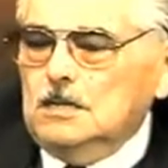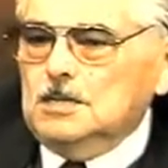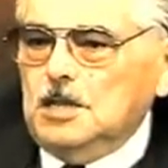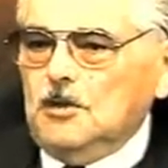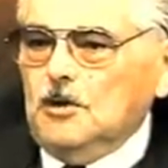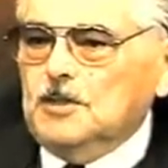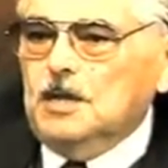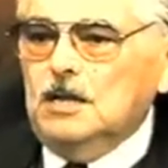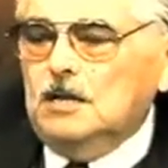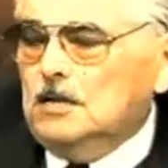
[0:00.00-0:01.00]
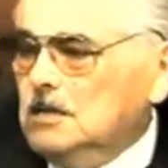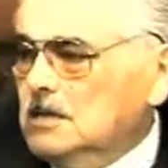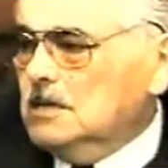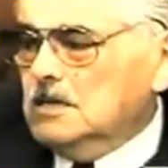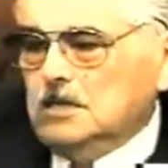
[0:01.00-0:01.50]
¿de dónde?
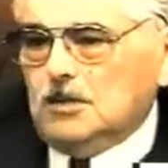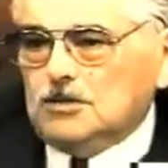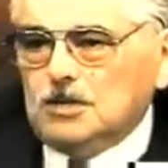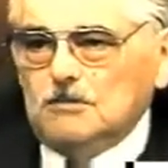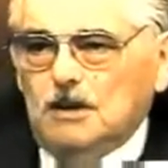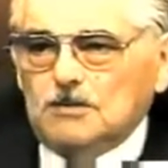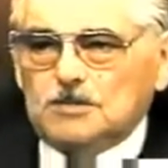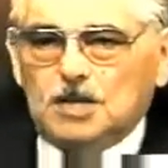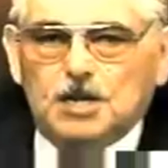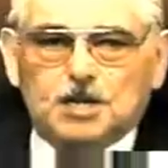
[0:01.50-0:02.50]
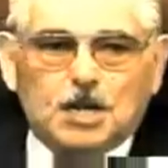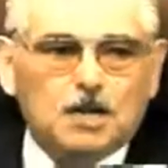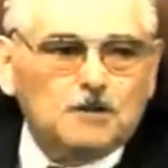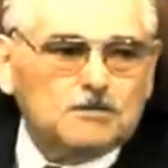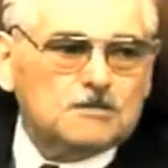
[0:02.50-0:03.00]
De los hermanos
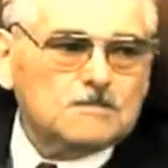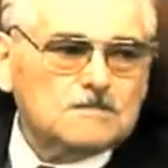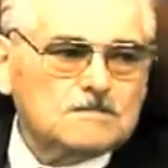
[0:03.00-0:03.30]
trinitarios,